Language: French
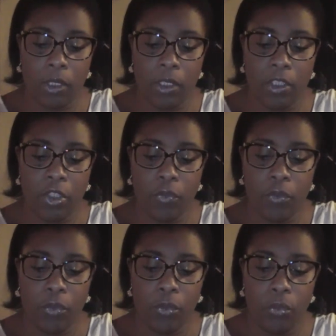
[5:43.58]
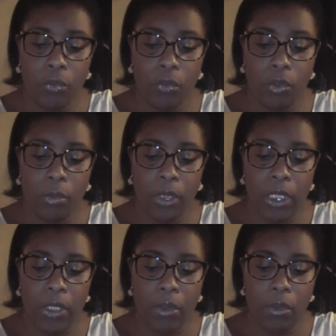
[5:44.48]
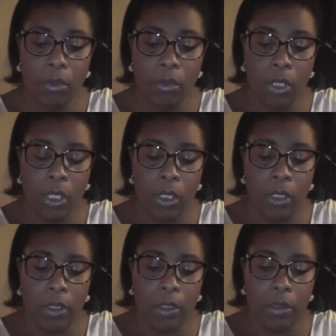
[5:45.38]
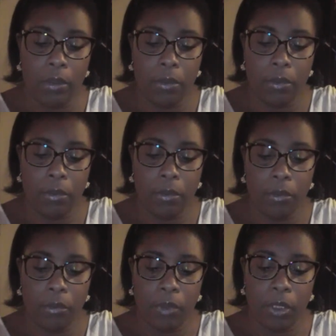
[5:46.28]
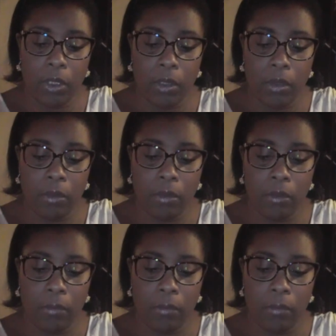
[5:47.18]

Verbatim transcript: tu les cheveux doux, euh, brillants, et euh, voilà. Euh.